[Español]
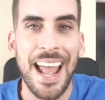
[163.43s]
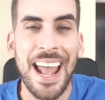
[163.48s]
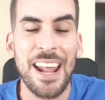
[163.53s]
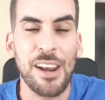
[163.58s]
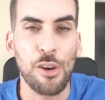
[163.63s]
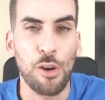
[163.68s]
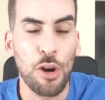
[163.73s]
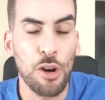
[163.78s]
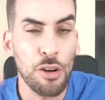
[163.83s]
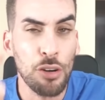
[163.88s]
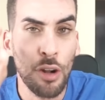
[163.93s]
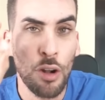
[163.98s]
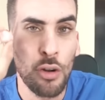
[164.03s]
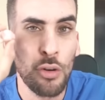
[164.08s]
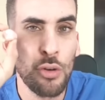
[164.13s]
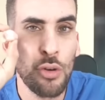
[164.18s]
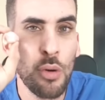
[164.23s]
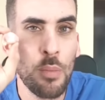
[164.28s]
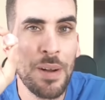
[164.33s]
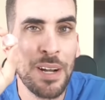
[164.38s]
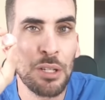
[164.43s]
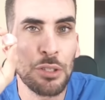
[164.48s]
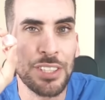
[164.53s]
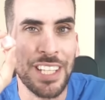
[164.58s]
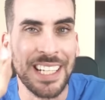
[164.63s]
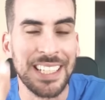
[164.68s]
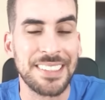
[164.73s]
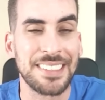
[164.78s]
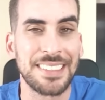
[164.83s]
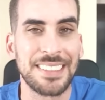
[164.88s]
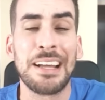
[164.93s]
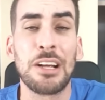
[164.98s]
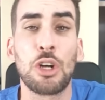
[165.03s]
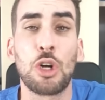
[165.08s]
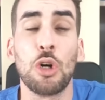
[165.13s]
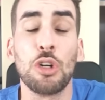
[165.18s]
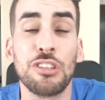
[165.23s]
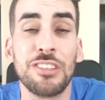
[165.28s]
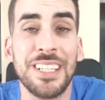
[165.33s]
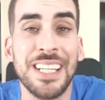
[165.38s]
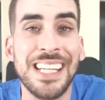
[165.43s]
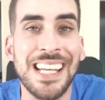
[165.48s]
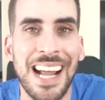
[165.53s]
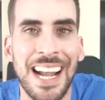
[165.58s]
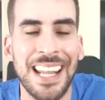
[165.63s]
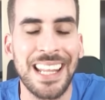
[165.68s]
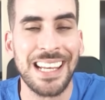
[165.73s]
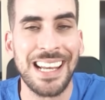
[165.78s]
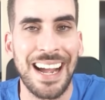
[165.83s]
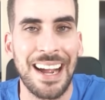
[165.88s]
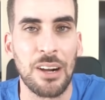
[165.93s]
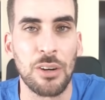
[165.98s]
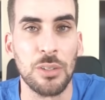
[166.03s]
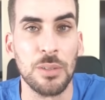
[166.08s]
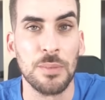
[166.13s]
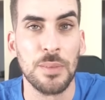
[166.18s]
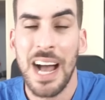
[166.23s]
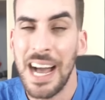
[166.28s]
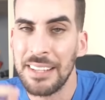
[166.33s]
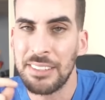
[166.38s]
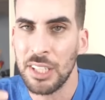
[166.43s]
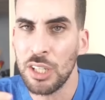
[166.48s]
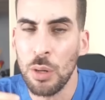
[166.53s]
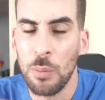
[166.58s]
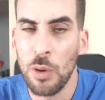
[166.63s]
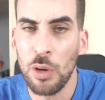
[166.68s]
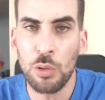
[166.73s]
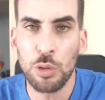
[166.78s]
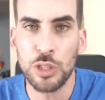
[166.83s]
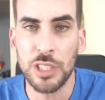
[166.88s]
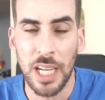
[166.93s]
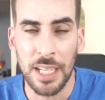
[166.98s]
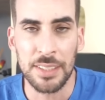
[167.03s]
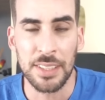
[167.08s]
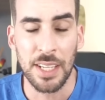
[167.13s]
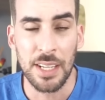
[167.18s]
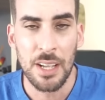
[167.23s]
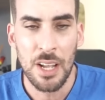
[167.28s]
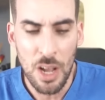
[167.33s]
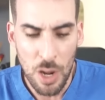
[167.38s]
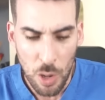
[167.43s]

Error número 3 cocinar el ajo. Así como escuchaste,